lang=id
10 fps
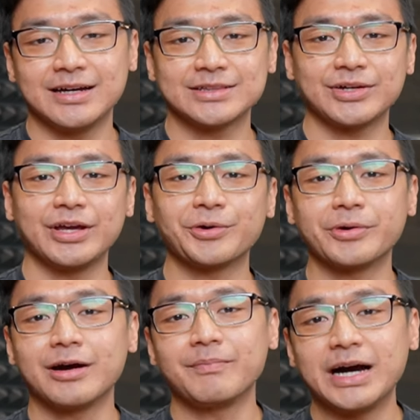atau yang
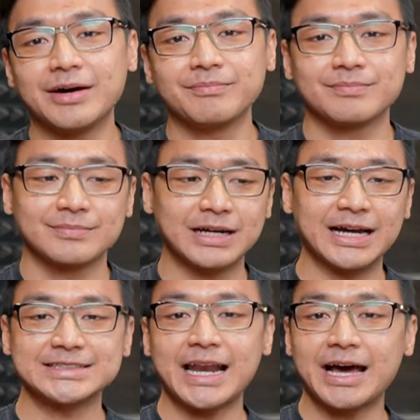kurang paham
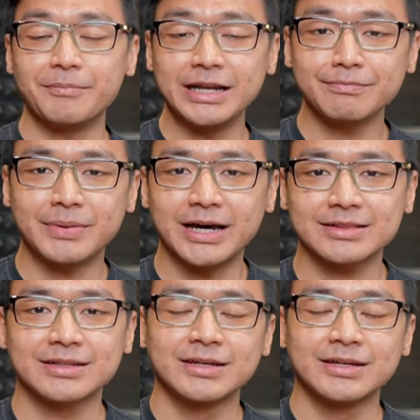nggak salah beli part,